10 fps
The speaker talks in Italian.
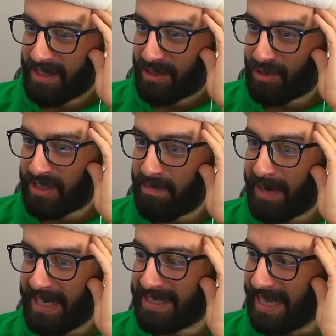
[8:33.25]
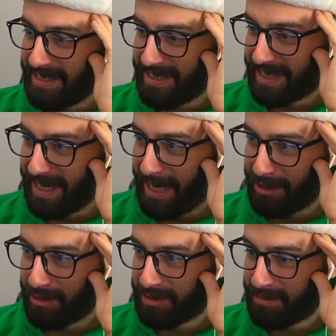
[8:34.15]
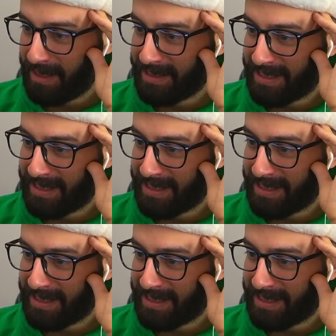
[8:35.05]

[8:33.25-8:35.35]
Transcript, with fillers: Sono sempre gli stessi, tra l'altro. Sono sempre gli